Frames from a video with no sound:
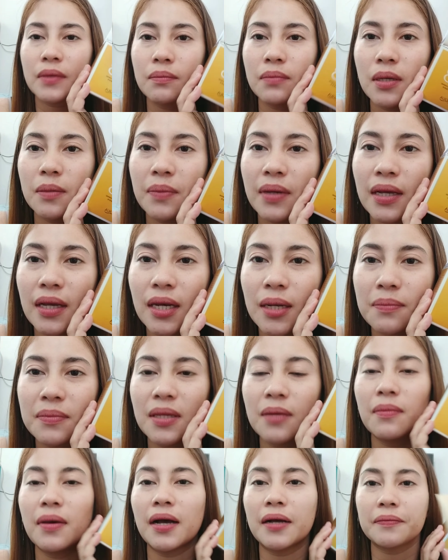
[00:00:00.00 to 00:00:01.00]
BB eh, cream,
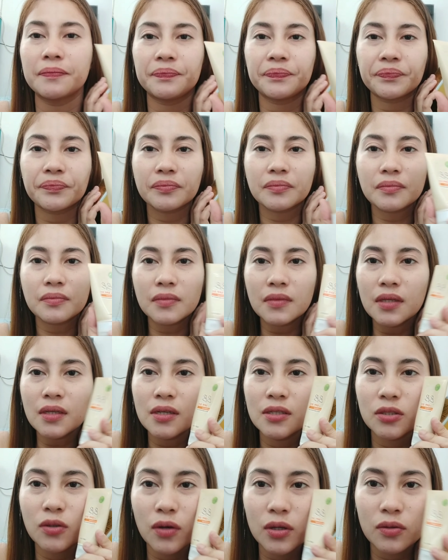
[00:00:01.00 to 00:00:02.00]
di ba?
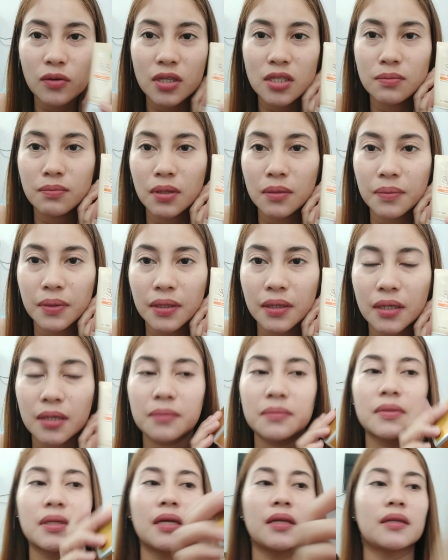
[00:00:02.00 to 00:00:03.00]
So, ito is BB
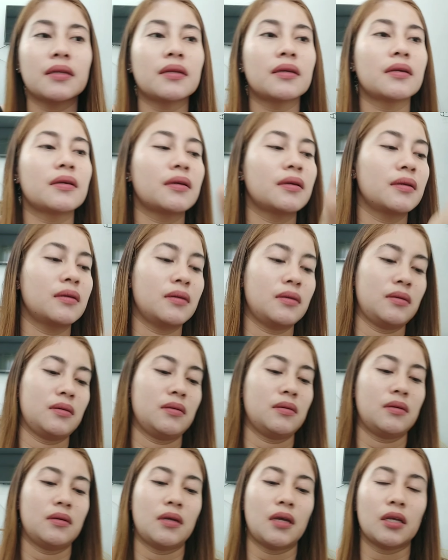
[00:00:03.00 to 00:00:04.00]
cream din
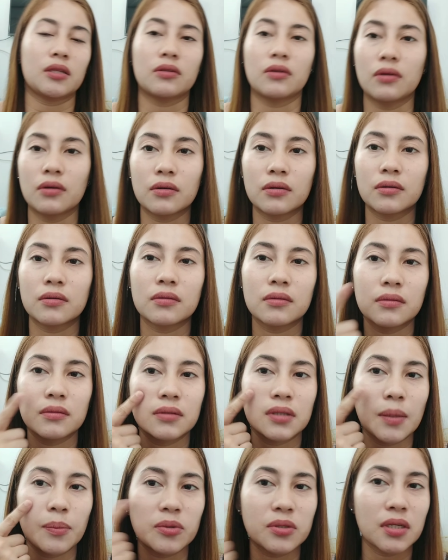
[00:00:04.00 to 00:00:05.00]
dito.
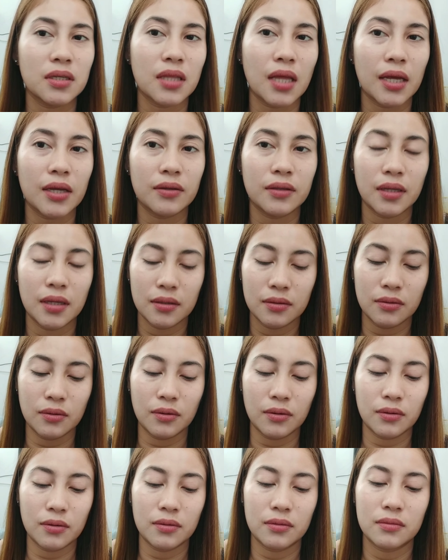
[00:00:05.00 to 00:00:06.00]
Tapos na tayo dito.
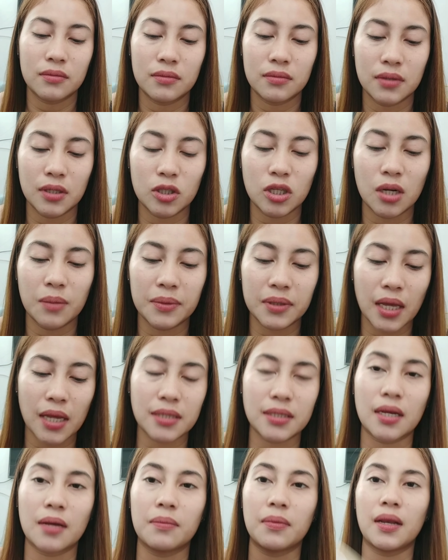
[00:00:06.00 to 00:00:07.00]
Dito naman
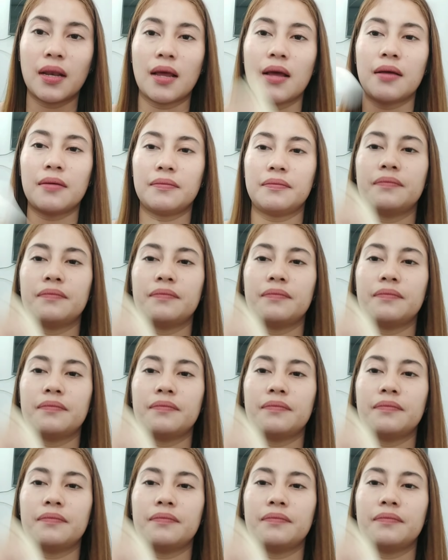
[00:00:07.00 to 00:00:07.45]
tayo sa kabila.